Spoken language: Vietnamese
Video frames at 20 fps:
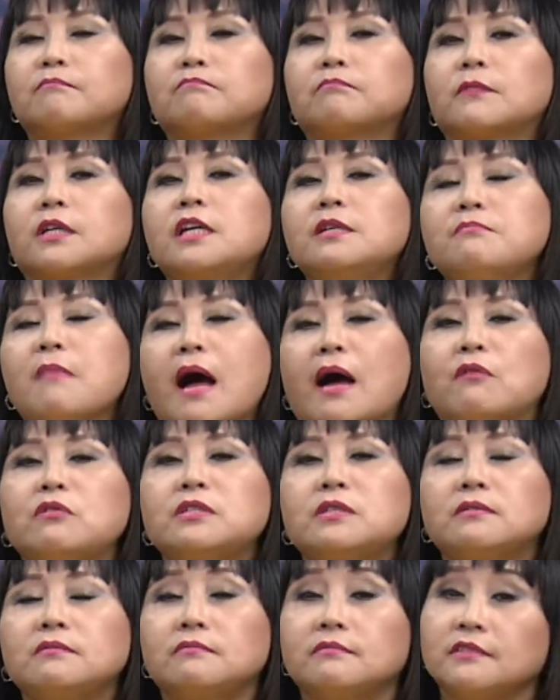cơn bão
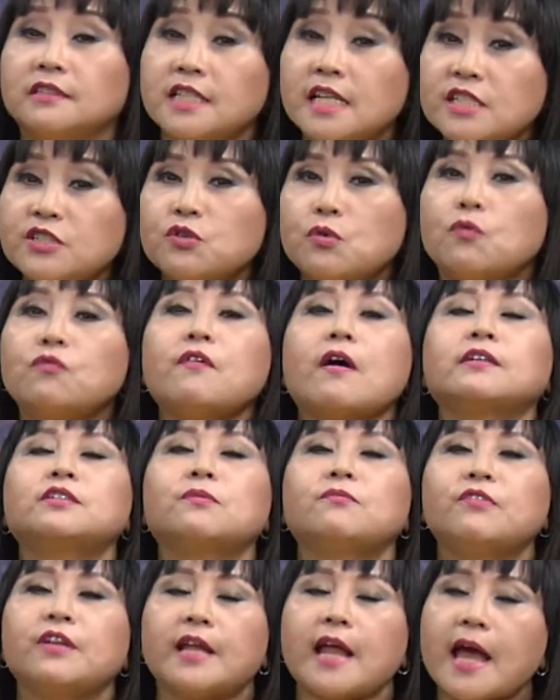dân chủ vào
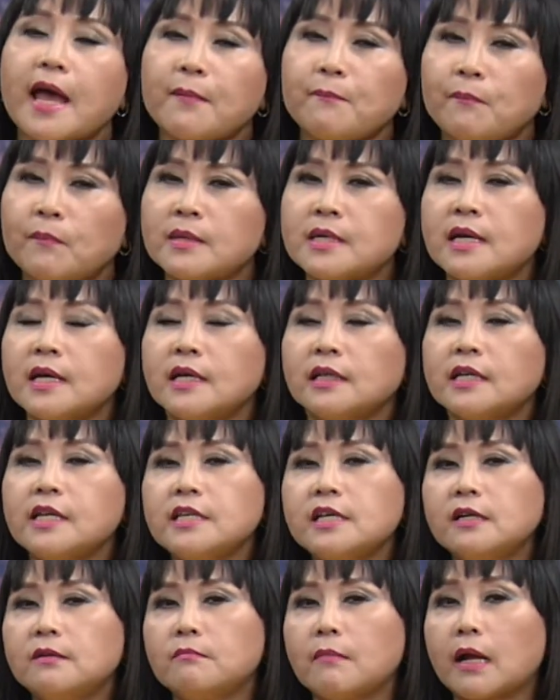trong Việt Nam thế
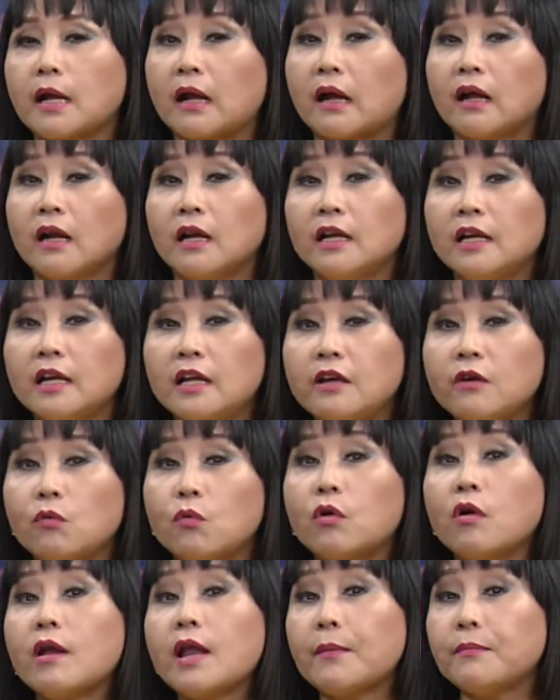nhưng mà
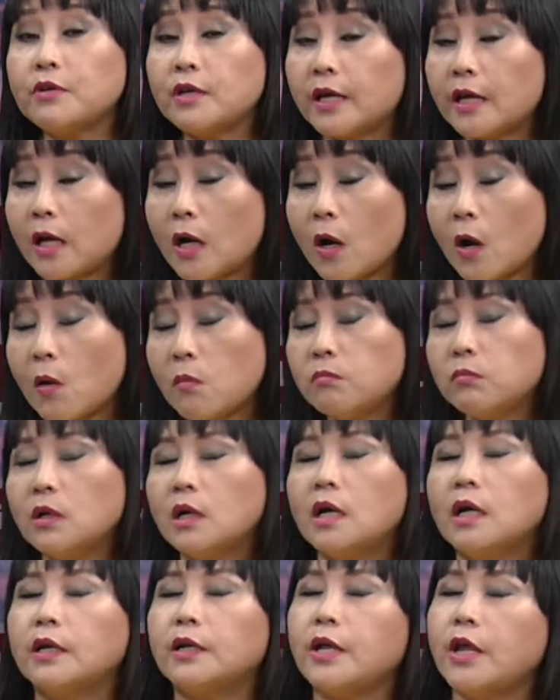liệu có làm được hay không
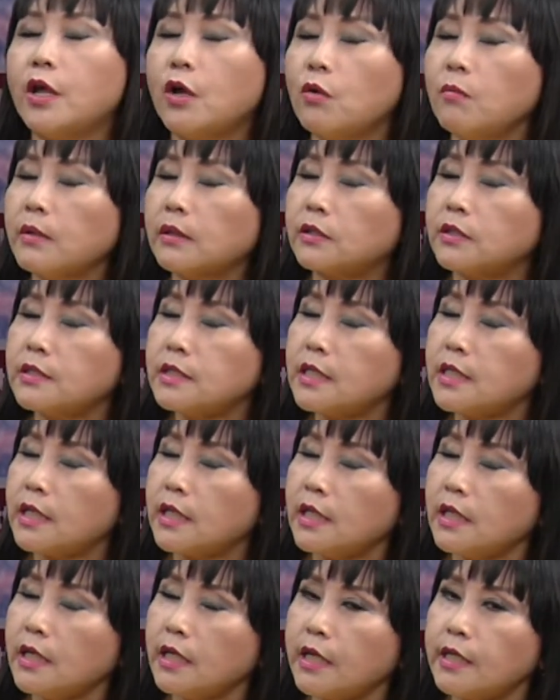nếu mà tiến sĩ
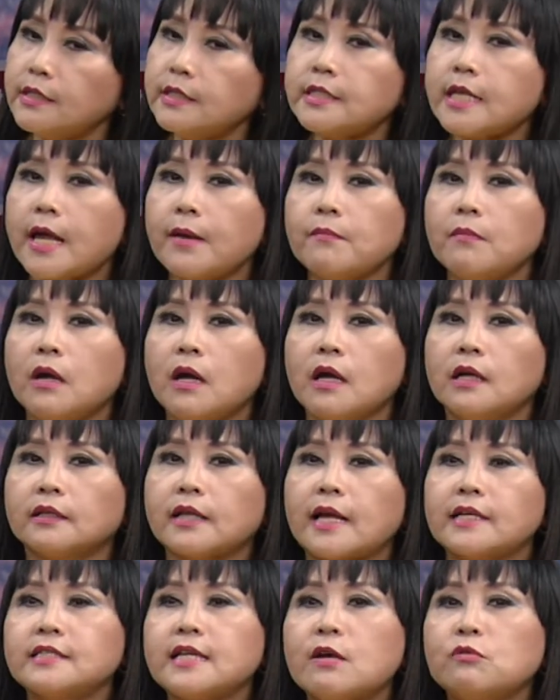nghĩ xem
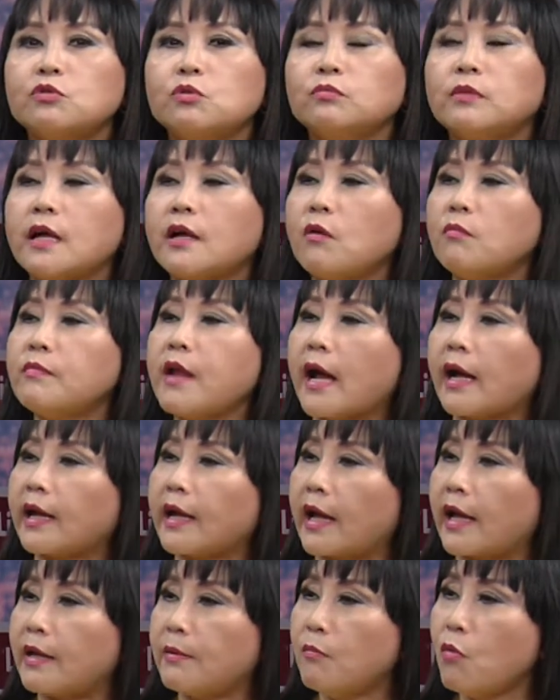tại sao chúng ta không đặt
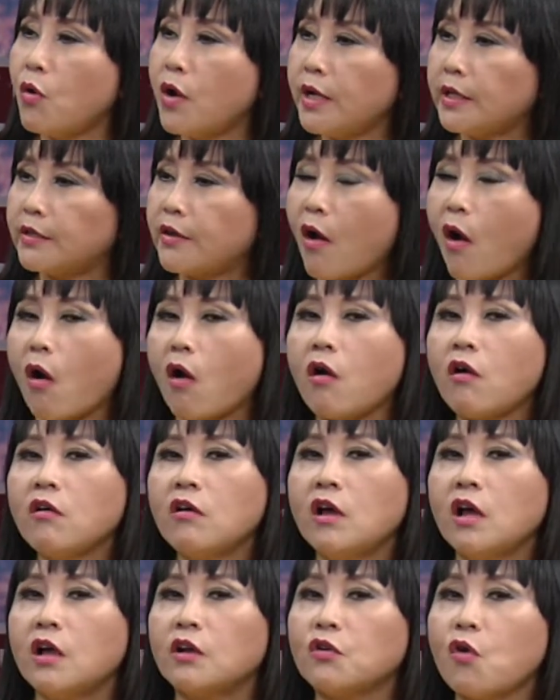cái mô hình đó
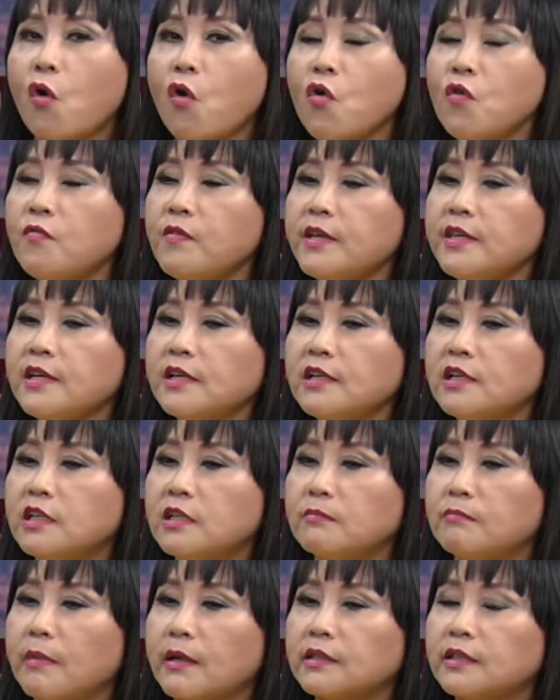đối với những
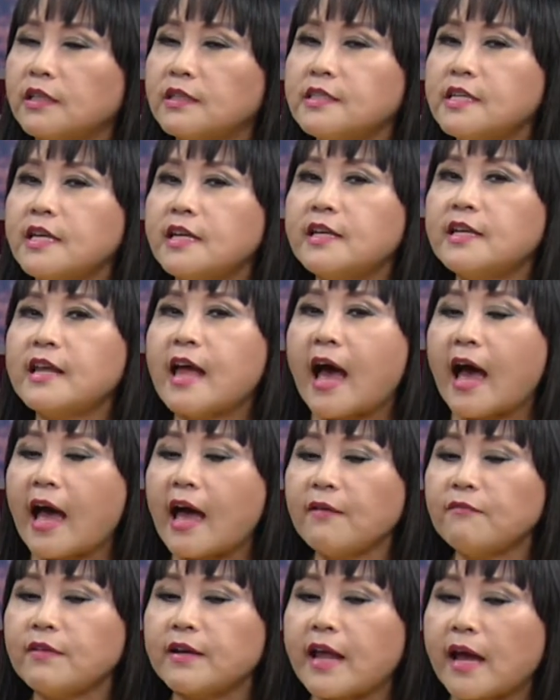người mà tiến sĩ
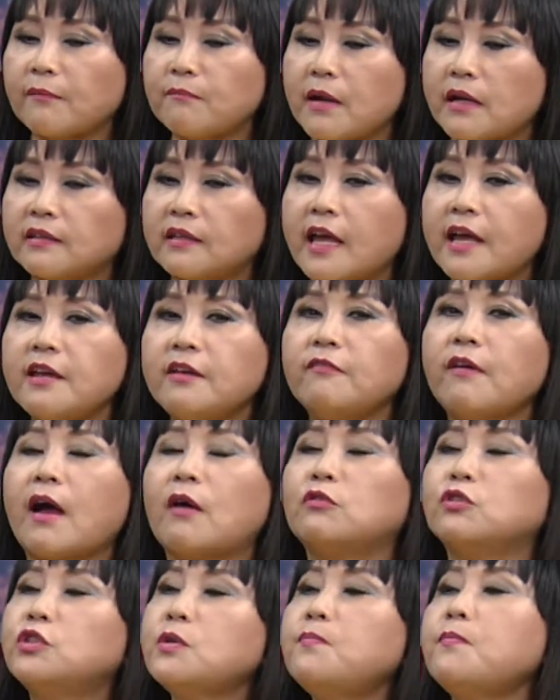đã và đặt bàn tay
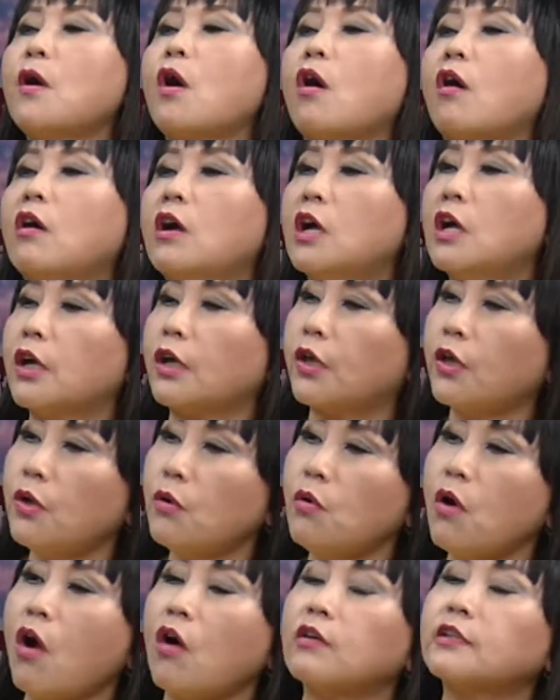vào giúp họ
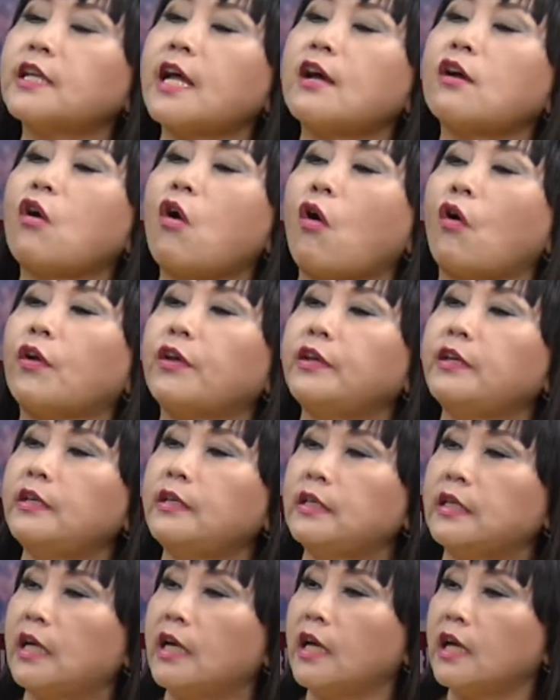cứu họ ra
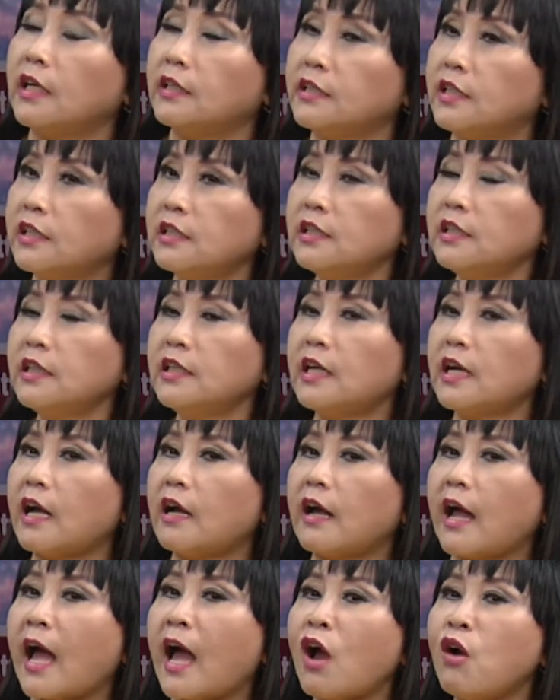khỏi những
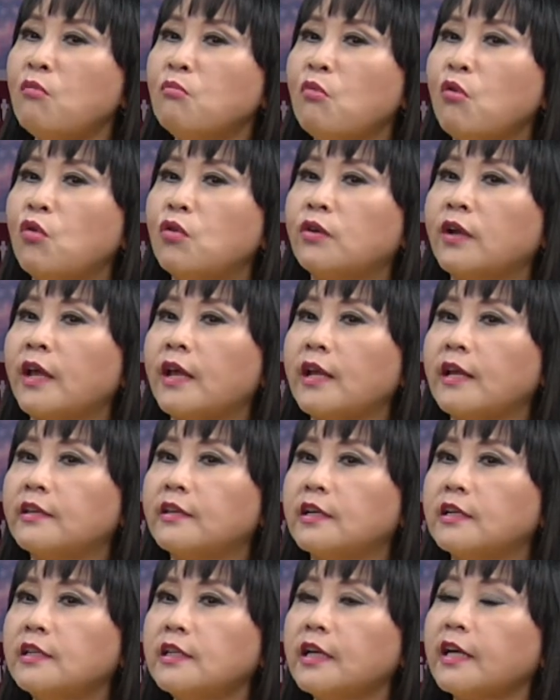à, ao bùn hay là
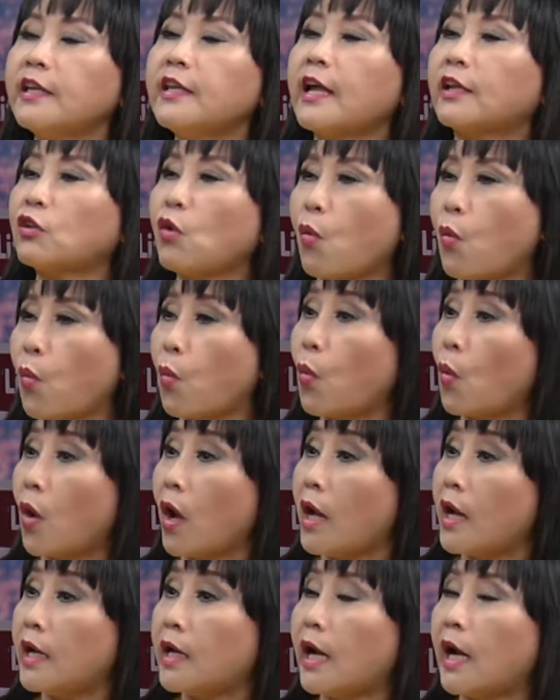những cái nhà tù
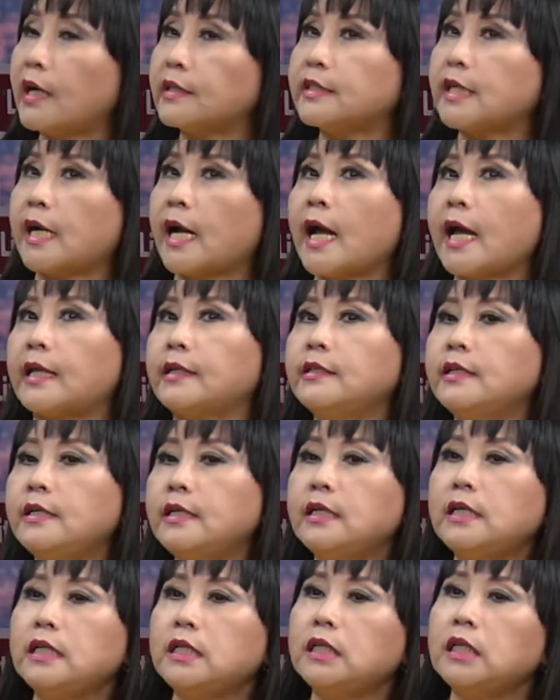à, chẳng hạn
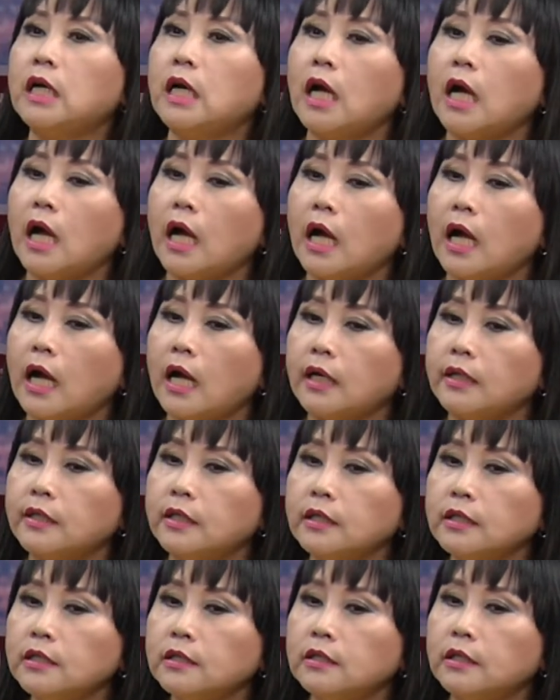như à,
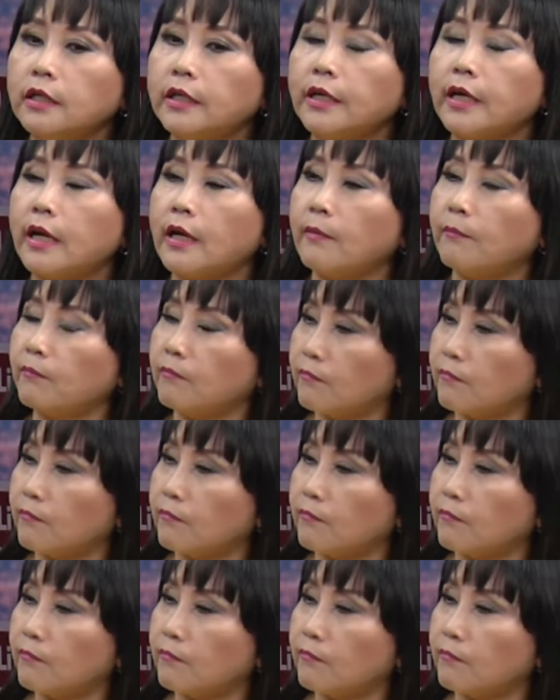những người à,